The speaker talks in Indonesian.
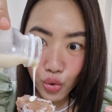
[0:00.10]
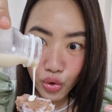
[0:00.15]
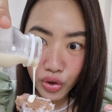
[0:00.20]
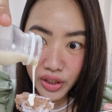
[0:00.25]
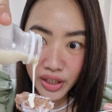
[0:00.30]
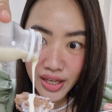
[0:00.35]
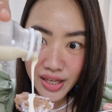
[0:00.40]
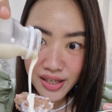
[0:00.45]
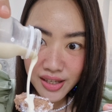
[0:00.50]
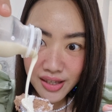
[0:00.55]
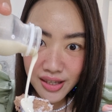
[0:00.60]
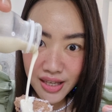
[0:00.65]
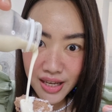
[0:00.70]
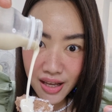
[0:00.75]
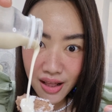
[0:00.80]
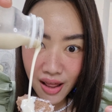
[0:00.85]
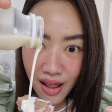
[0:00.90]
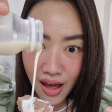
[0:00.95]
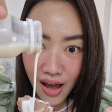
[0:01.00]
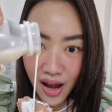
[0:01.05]
Turkish
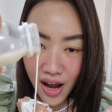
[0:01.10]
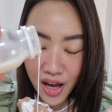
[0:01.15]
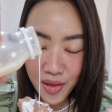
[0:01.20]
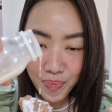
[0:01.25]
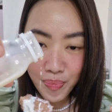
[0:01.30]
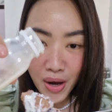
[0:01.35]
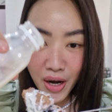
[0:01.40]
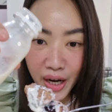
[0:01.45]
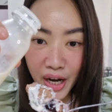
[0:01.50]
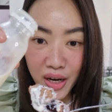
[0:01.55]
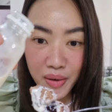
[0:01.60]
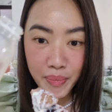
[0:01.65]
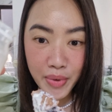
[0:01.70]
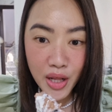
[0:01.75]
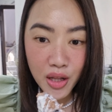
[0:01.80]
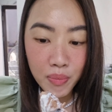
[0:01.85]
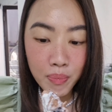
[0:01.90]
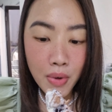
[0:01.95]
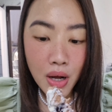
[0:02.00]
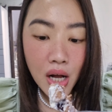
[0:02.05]
dilat, pakai
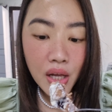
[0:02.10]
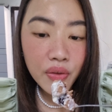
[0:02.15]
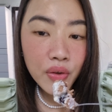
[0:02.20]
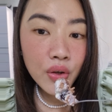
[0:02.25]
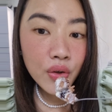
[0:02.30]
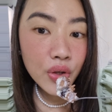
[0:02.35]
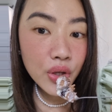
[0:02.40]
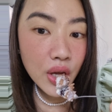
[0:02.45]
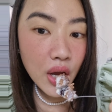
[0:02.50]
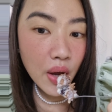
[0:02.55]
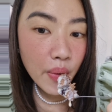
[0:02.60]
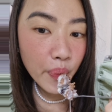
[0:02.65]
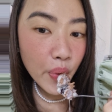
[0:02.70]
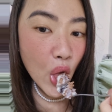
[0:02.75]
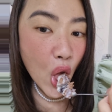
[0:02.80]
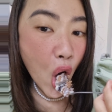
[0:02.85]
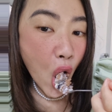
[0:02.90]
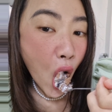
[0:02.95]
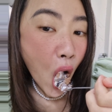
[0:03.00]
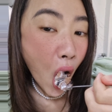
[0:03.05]
milk banget,
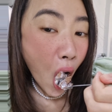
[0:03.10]
nyam.